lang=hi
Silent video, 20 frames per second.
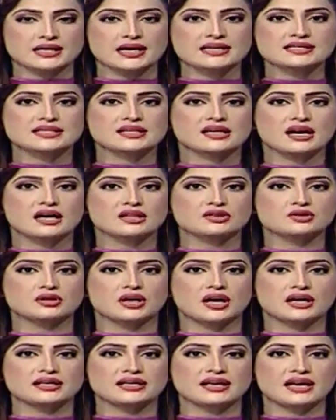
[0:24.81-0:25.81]
नासिर खान
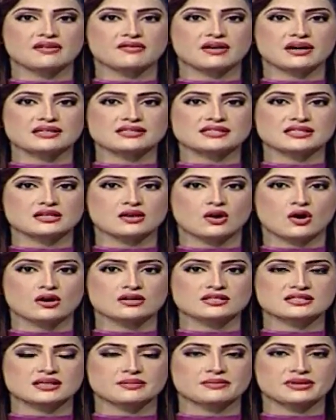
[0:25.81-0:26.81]
दुरानी के हवाले से
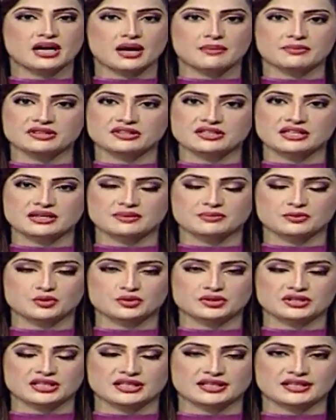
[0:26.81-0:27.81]
लाहौर से मियाबित की
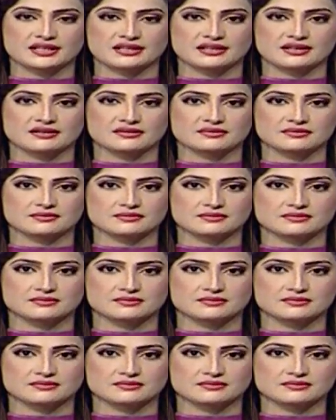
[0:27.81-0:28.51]
रिपोर्ट देखिए